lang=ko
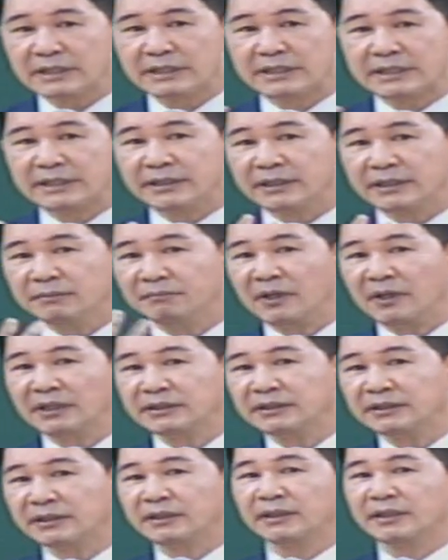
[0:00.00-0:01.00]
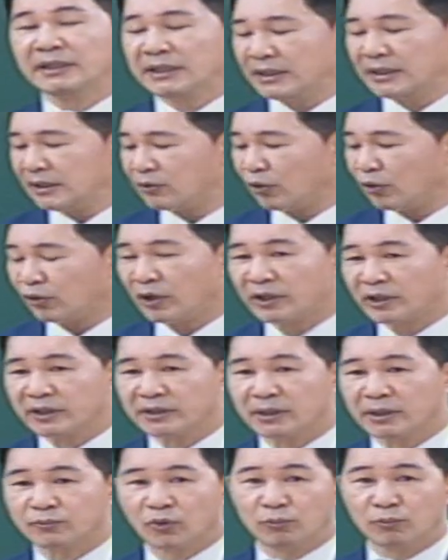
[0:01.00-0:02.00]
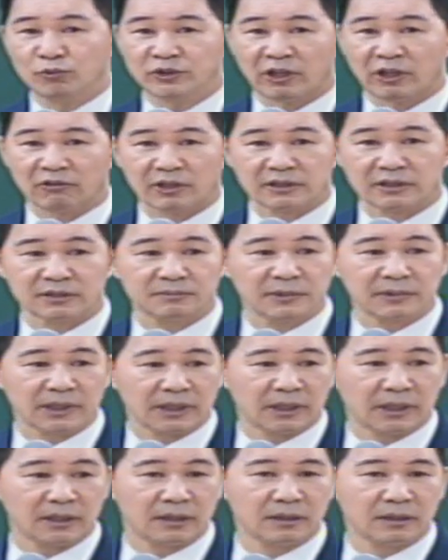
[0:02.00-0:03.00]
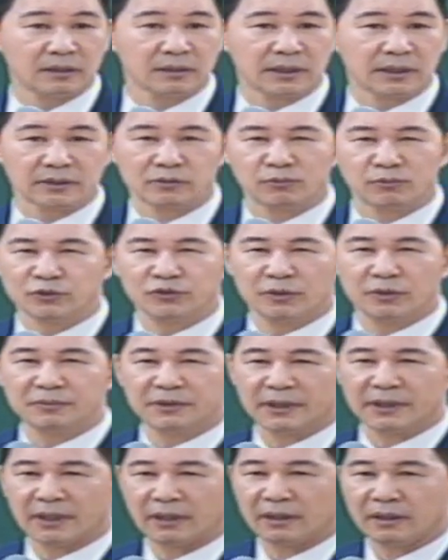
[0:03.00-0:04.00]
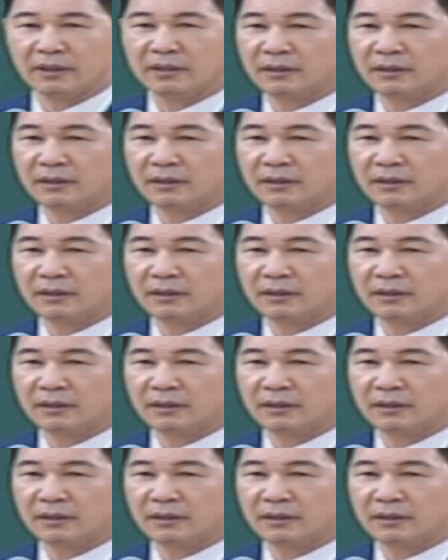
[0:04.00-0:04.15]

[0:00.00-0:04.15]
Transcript: 금방 지나, 이 코로나 끝나면 또 문제 올것 같습니까? 계속 문제입니다.